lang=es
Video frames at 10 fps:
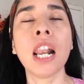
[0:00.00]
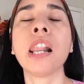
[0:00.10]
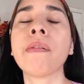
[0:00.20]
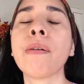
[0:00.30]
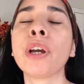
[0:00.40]

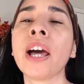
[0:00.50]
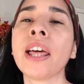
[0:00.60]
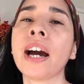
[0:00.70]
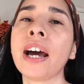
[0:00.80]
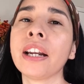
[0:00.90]
La voy a
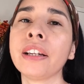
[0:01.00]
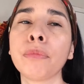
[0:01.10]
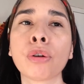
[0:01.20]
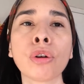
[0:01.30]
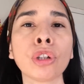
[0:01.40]
dejar
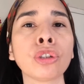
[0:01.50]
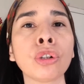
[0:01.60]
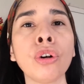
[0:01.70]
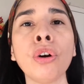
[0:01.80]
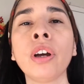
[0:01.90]
en mi
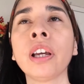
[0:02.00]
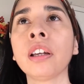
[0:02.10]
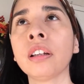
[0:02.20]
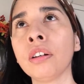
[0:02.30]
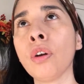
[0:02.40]
rostro
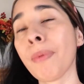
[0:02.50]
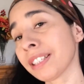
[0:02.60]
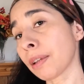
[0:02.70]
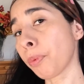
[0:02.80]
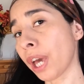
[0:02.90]
lo
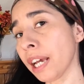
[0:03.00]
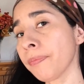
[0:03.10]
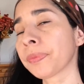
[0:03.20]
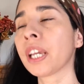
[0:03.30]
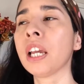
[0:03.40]
más que
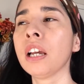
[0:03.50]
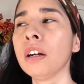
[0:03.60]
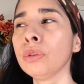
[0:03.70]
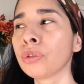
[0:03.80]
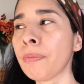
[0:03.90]
pueda.
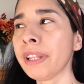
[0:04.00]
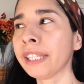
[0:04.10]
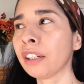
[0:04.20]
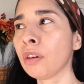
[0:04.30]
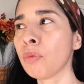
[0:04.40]

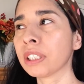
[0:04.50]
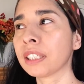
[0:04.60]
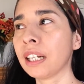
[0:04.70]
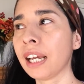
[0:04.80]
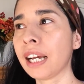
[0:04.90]
Usualmente como
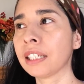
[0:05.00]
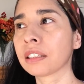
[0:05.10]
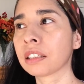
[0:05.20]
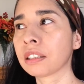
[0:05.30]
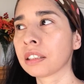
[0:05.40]
hasta
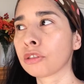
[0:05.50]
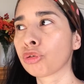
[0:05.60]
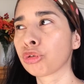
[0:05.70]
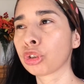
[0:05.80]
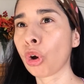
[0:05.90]

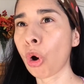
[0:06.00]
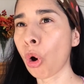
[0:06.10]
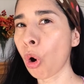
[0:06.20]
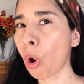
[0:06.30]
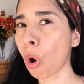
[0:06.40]
las
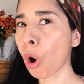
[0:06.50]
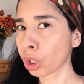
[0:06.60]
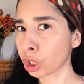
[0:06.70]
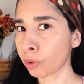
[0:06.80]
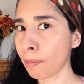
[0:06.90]

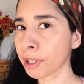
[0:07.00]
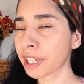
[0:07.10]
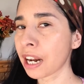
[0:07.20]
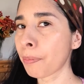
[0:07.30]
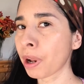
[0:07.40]
8. Vamos a
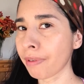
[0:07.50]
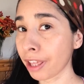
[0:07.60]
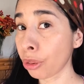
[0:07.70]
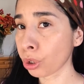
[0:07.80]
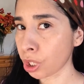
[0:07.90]
hacer la prueba
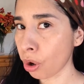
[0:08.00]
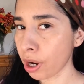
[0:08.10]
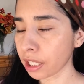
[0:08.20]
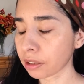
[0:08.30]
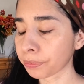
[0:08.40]
de 12
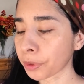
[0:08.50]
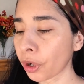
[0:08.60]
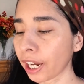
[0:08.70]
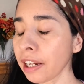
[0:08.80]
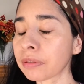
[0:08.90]
horas,
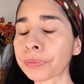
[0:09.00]
¿ok?